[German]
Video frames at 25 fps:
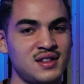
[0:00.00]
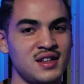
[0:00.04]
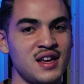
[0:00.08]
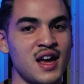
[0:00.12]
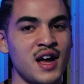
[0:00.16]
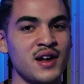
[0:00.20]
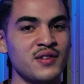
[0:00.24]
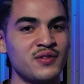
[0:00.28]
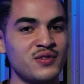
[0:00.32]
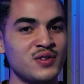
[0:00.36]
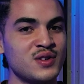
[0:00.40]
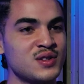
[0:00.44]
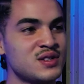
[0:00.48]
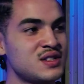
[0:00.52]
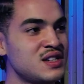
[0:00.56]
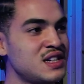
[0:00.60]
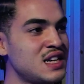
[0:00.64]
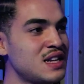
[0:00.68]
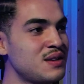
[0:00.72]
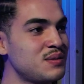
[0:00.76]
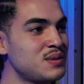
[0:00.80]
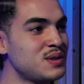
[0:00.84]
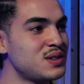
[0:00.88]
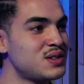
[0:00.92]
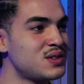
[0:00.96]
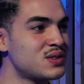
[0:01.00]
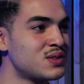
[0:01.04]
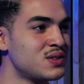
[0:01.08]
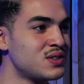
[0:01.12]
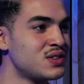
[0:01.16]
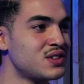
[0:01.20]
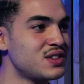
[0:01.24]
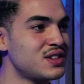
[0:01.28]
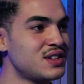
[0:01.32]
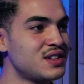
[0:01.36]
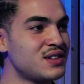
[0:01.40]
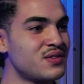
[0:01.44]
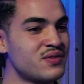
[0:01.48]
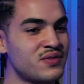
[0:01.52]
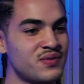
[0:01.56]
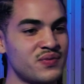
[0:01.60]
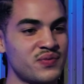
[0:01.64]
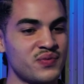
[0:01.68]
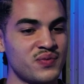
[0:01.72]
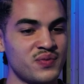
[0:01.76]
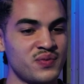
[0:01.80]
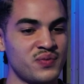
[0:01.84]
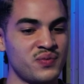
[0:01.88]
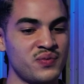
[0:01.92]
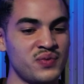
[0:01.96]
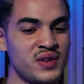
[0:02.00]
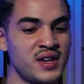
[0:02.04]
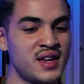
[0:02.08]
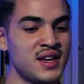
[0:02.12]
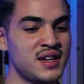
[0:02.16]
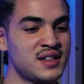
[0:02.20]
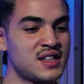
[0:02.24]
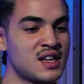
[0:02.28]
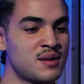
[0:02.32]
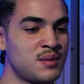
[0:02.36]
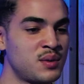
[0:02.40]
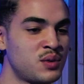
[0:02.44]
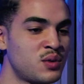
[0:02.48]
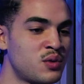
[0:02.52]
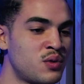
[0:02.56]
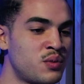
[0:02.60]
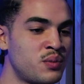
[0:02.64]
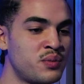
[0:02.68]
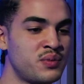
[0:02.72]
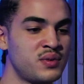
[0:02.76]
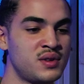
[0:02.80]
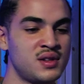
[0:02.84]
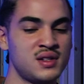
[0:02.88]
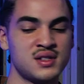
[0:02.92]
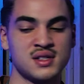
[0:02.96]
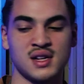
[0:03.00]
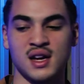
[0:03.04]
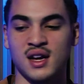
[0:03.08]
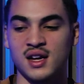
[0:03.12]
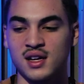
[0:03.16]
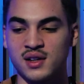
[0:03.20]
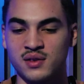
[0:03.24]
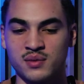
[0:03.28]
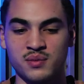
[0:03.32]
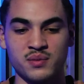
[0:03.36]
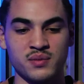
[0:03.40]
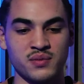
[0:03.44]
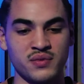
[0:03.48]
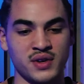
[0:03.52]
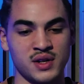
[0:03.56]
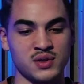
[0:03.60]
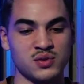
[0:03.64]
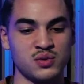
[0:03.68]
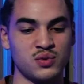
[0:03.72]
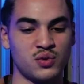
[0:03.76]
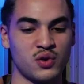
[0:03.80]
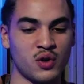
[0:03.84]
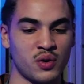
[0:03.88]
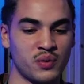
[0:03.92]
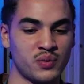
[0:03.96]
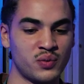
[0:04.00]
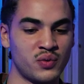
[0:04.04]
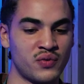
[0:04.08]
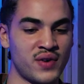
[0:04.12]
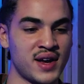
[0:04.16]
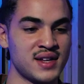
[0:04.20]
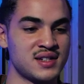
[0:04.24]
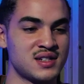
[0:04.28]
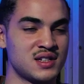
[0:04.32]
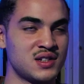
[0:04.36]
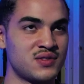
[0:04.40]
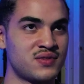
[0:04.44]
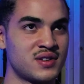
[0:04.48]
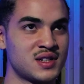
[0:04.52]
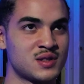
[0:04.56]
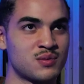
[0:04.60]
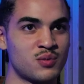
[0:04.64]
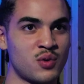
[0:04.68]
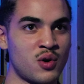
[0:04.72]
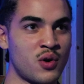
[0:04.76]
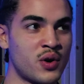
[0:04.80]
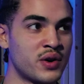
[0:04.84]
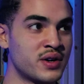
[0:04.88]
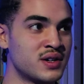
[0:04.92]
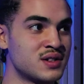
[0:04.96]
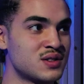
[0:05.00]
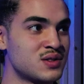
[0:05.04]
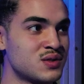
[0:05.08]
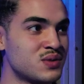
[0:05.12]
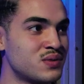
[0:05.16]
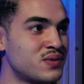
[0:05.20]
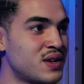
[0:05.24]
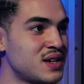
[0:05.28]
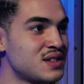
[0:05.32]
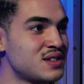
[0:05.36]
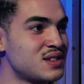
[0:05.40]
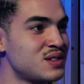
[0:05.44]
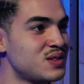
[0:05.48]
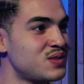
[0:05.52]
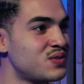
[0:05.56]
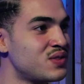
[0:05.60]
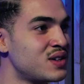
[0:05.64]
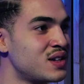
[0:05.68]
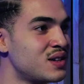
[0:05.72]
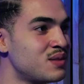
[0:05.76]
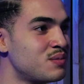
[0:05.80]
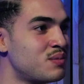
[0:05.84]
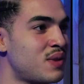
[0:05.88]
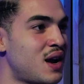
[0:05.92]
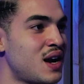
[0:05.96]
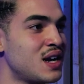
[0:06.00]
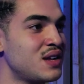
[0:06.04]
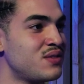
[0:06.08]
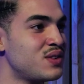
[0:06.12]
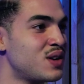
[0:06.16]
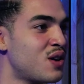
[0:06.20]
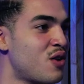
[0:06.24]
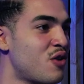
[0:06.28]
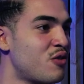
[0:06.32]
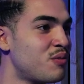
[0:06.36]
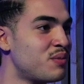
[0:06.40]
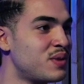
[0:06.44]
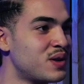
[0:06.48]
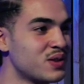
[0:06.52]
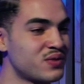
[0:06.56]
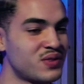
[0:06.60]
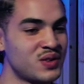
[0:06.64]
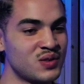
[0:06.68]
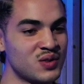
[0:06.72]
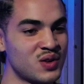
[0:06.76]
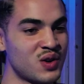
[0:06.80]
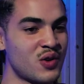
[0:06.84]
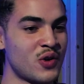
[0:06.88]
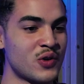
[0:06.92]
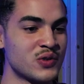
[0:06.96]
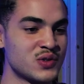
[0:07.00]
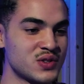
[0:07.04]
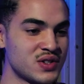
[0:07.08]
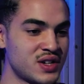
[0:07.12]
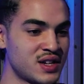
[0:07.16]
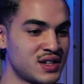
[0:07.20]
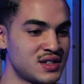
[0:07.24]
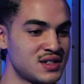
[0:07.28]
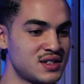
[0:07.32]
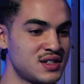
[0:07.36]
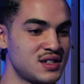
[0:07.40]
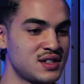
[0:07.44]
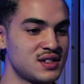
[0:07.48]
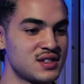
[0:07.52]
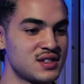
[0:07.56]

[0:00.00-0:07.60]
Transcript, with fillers: die Einflüsse nehme ich und wie gehe ich damit um? Die Sachen, weißt du, du weißt nicht, was morgen ist, du weißt nicht, wann Bali wieder aufmacht, wann du nach Hause kannst,